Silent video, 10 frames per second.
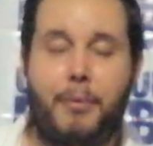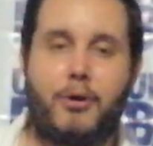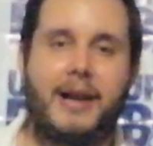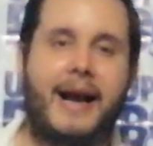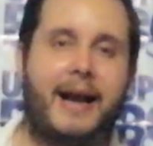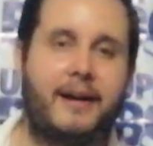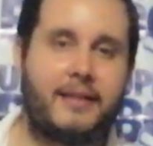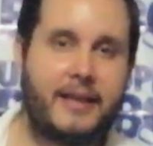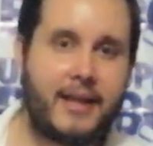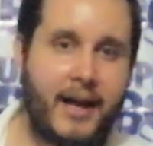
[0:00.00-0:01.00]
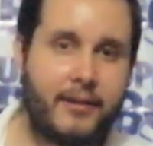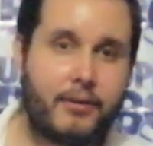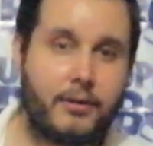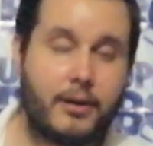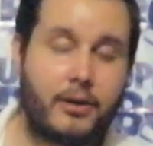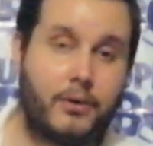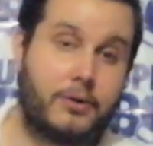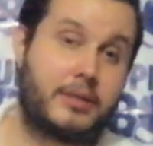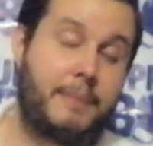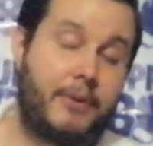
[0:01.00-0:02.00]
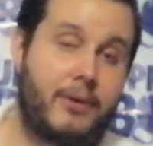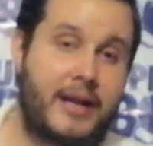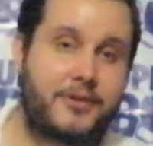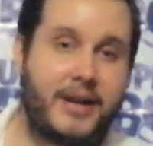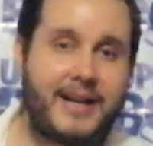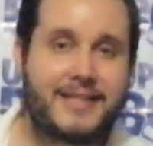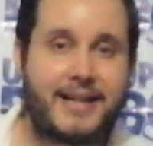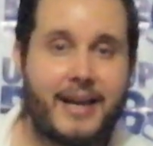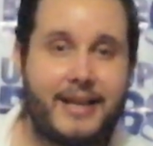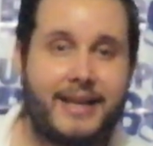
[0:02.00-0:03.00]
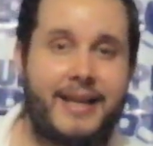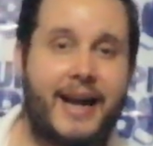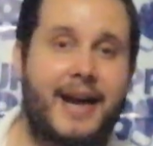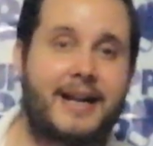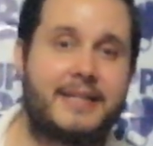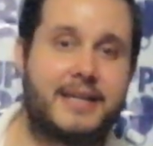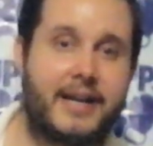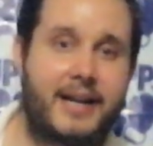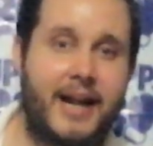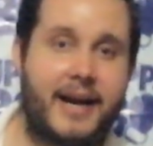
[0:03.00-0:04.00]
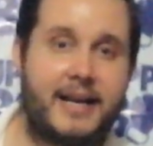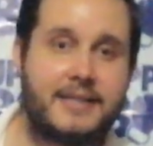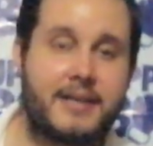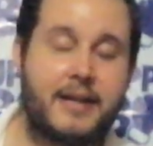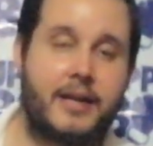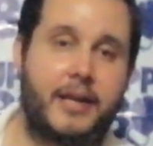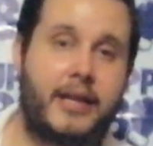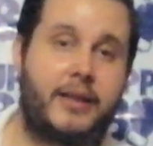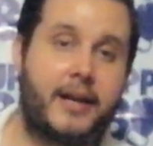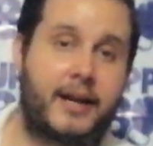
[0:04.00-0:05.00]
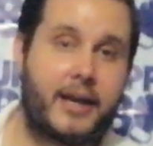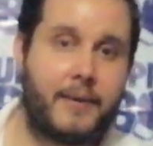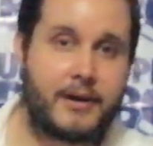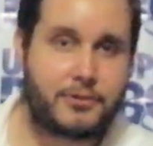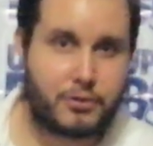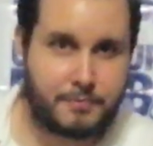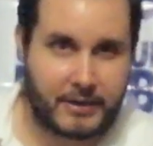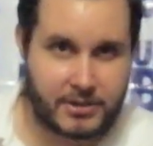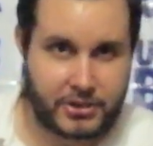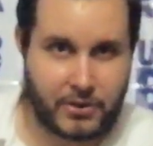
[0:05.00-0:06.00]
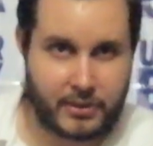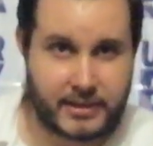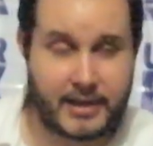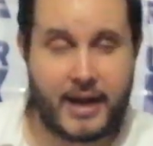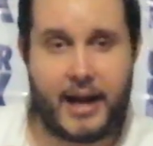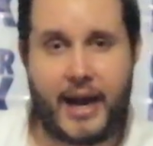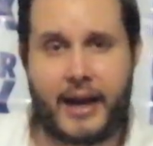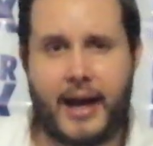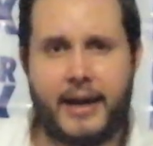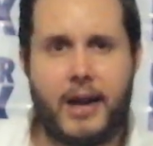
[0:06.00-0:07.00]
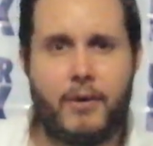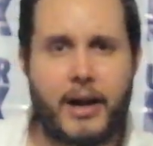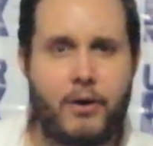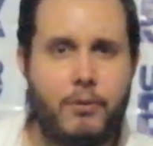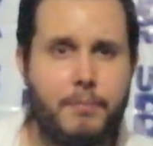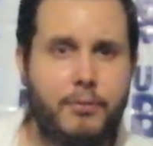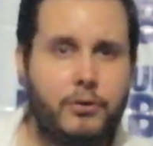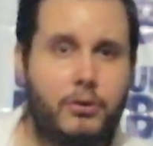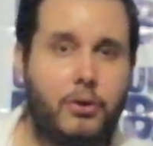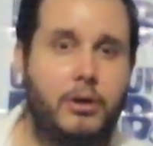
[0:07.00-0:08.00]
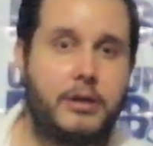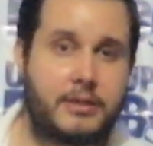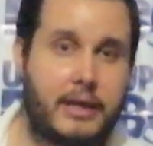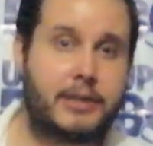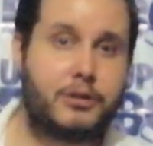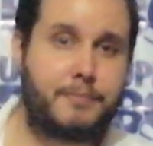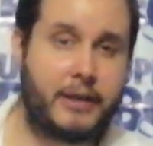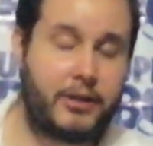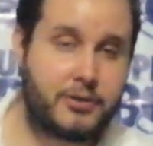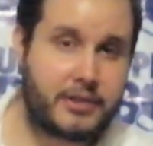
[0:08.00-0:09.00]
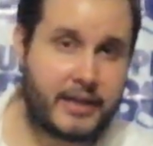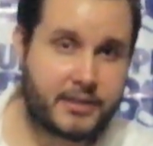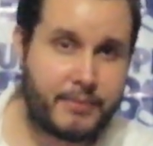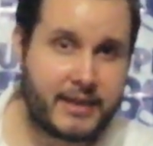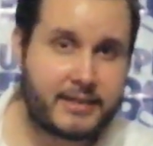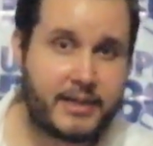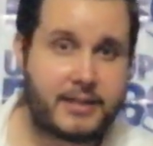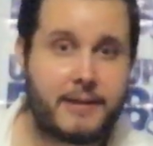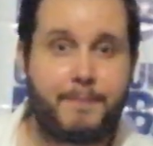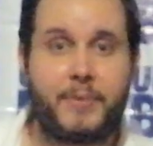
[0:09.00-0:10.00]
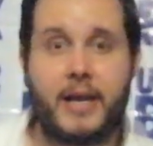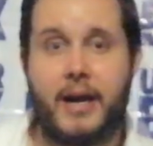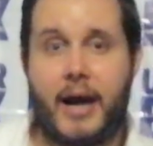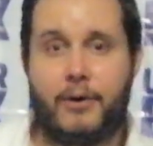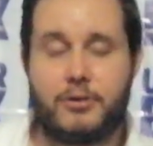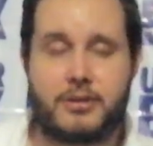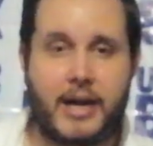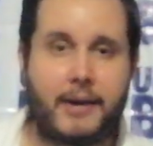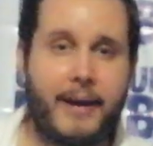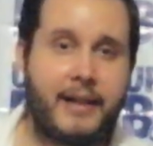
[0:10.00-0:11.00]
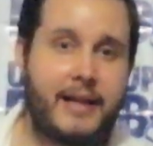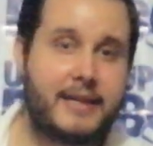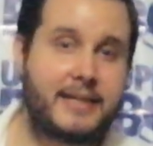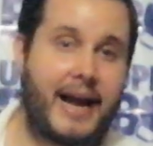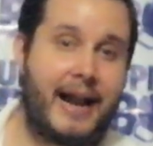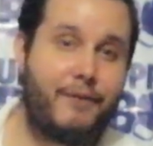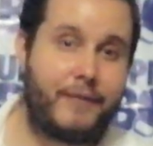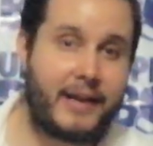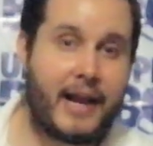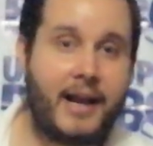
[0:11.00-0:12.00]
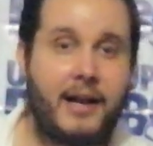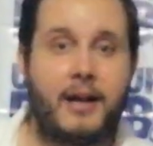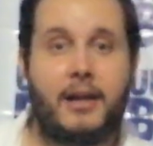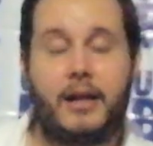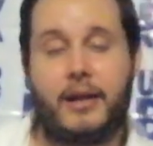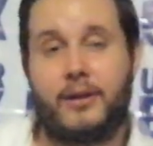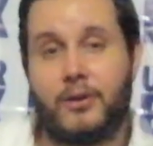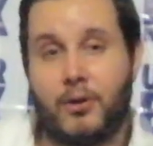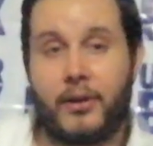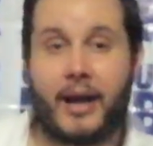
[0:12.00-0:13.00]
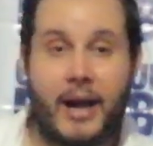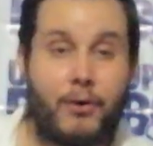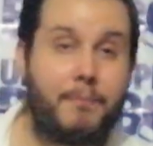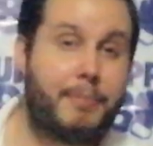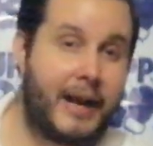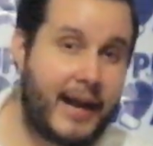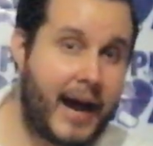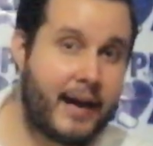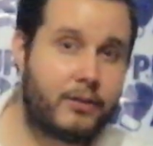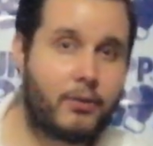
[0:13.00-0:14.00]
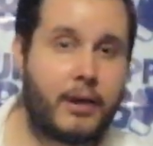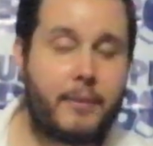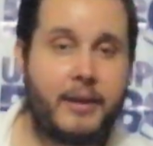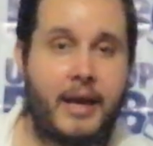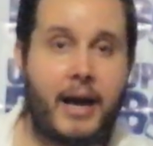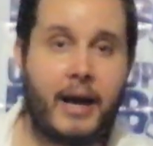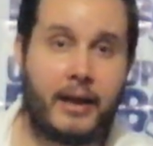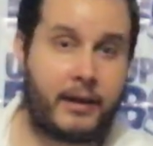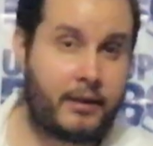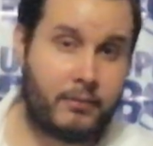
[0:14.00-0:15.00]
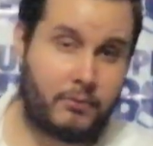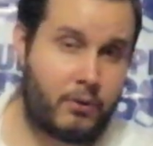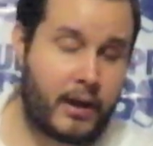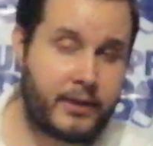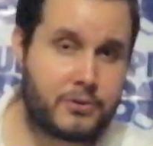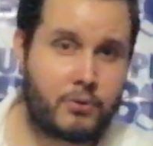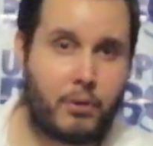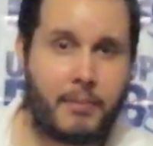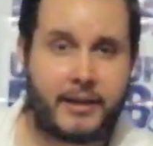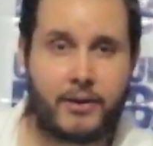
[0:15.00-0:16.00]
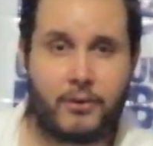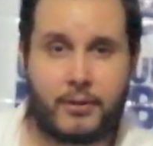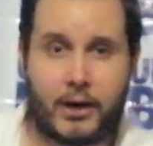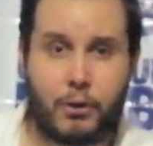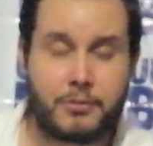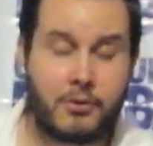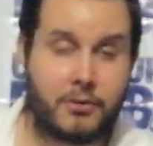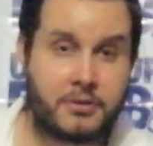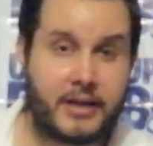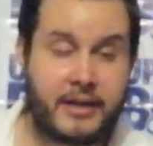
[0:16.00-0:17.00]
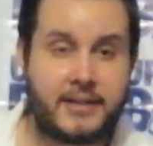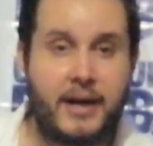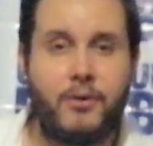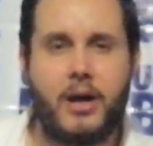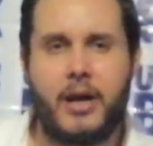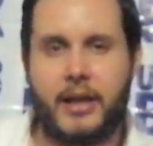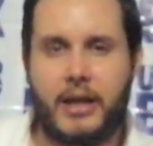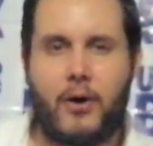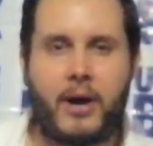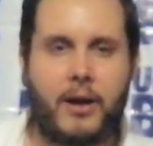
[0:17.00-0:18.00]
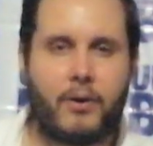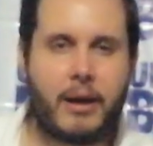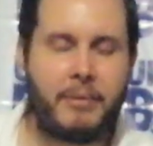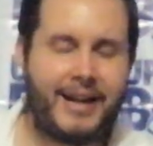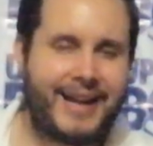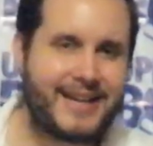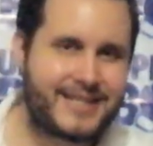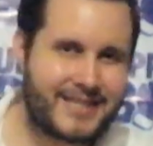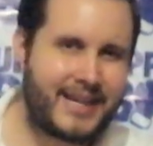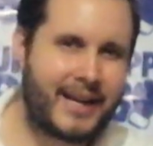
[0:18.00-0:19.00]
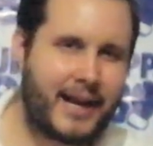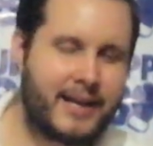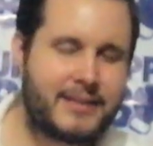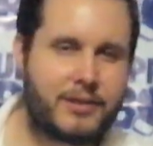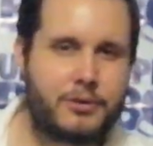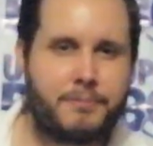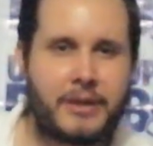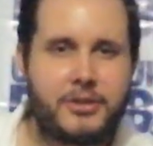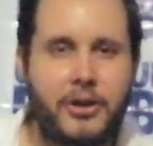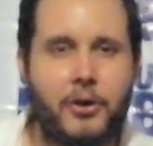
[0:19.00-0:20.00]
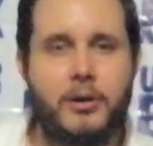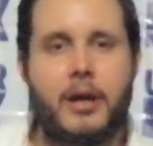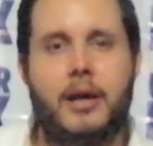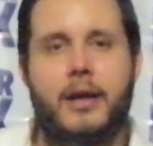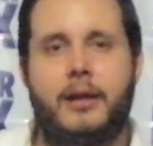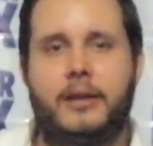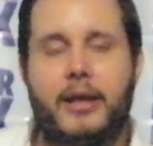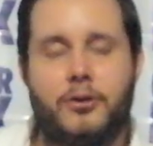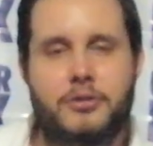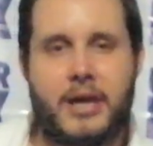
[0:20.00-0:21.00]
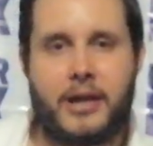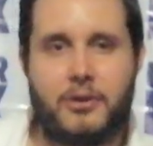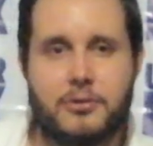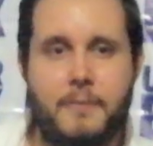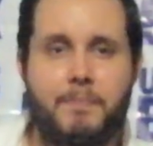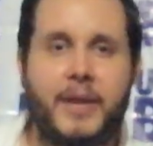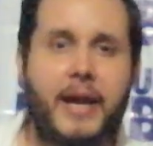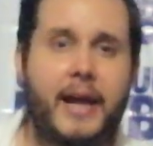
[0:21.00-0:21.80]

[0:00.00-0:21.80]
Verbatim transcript: por la cantidad. O sea, pero las reglas llegan a ser claras y tienen que haber suspensiones. A Canelo en algún punto se le suspendió seis meses. A Oscar Valdés al final lo dejaron pelear todavía, eh, todavía su combate contra Robson con Seinsau y ahora con Amir Khan sí cae esta suspensión de dos años.